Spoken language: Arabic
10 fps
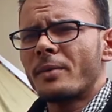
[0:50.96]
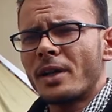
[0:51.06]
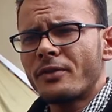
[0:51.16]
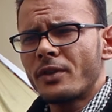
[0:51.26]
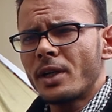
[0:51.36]

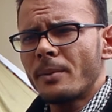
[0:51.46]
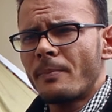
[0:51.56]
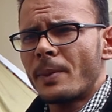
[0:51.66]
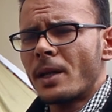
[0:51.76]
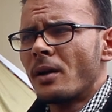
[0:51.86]
ملفنا
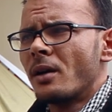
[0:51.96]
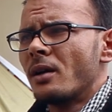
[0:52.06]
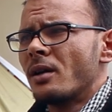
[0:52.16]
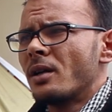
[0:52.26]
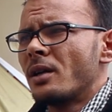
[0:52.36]

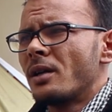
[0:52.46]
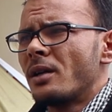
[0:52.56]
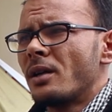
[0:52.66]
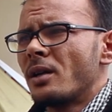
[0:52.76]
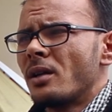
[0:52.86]

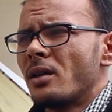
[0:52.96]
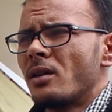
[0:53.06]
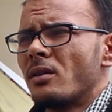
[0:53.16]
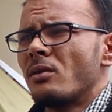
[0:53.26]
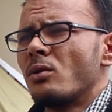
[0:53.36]

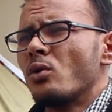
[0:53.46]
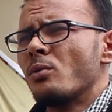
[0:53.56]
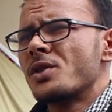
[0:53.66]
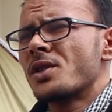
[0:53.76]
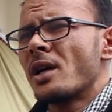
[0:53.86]
آه،
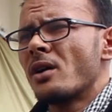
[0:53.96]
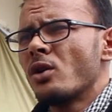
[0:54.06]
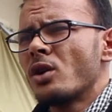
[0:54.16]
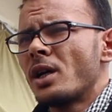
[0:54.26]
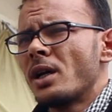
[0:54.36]
ومن
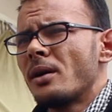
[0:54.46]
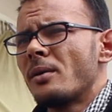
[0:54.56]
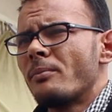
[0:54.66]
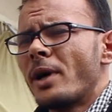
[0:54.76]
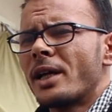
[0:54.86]
جهه اخرى
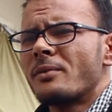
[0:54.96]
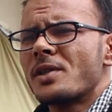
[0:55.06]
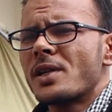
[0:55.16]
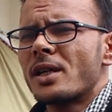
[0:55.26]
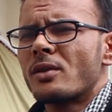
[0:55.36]
بعد ما
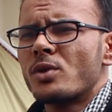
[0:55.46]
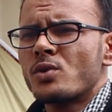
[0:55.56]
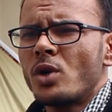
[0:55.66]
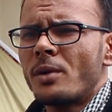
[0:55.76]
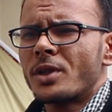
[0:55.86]
صارت
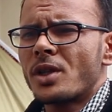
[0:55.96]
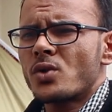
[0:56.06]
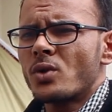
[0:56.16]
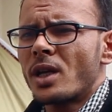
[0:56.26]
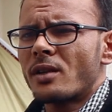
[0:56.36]
مجموعه من
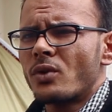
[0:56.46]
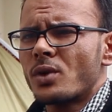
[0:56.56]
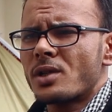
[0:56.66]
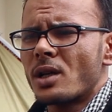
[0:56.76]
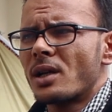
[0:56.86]
التسويات في
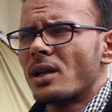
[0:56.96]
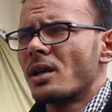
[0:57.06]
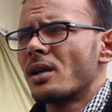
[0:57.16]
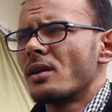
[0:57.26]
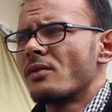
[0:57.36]
وسط
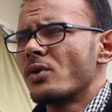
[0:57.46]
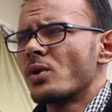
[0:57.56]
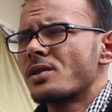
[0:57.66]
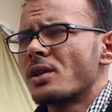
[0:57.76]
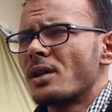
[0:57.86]
في
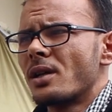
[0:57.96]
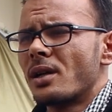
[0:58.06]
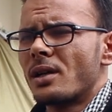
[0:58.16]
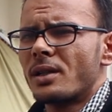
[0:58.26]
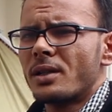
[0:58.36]
وسط
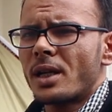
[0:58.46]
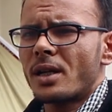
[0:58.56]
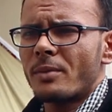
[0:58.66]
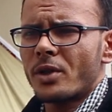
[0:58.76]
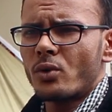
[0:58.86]

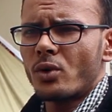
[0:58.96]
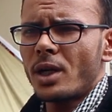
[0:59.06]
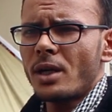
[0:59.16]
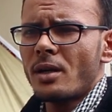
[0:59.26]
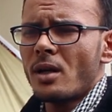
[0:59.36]
الاداره
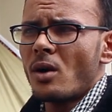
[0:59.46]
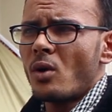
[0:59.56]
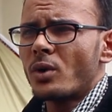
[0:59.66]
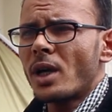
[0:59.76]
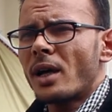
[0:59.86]
المذكوره
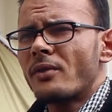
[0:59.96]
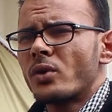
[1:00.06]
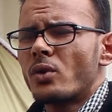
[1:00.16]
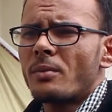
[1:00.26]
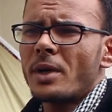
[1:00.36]
ويقع
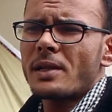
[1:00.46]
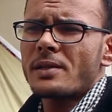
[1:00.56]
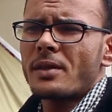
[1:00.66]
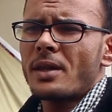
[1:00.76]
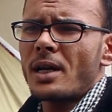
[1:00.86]
في كل مره
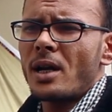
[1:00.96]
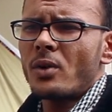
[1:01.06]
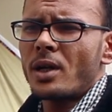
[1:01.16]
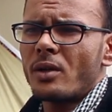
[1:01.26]
استثناء الاعوان